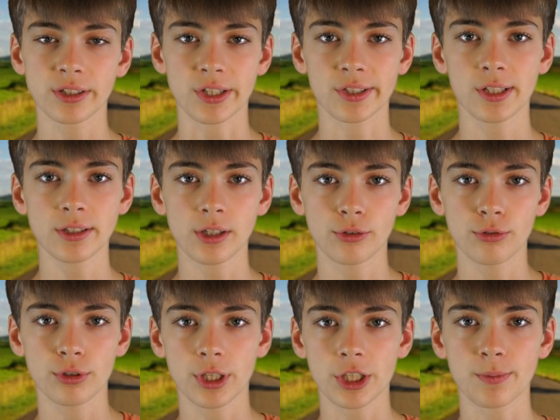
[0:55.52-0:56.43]
Das klingt
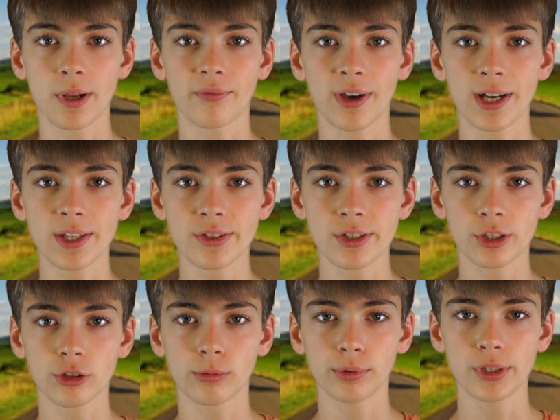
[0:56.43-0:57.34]
natürlich erstmal
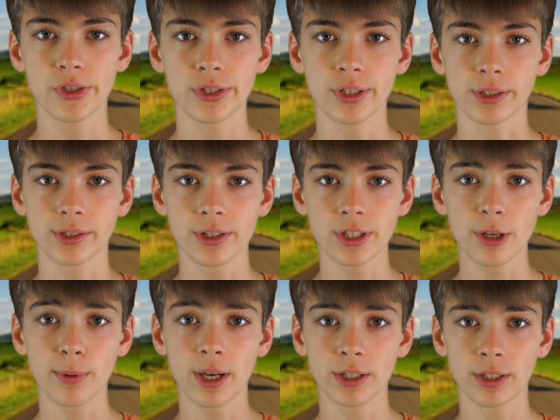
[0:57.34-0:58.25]
wahnsinnig kompliziert, ist
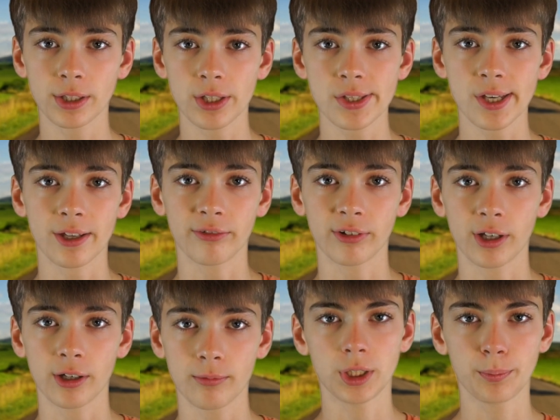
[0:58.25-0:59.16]
aber eigentlich ganz einfach.
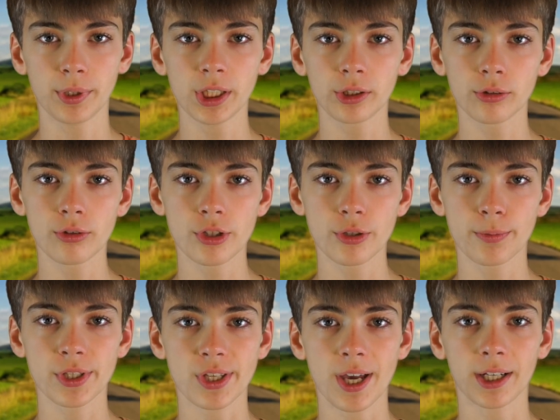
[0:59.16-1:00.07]
Die Bildgröße
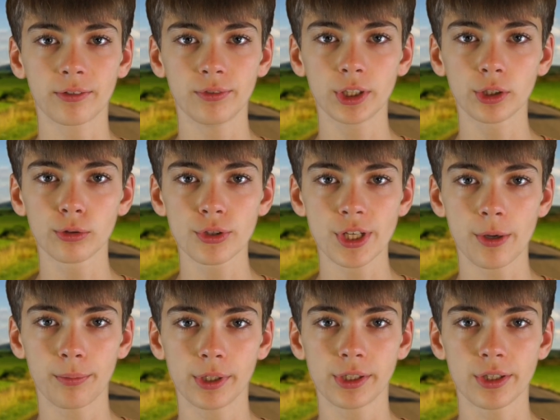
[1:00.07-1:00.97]
besagt, wie groß
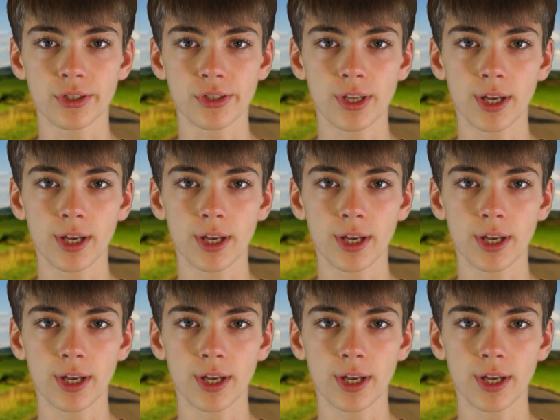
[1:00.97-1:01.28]
ein Bild ist,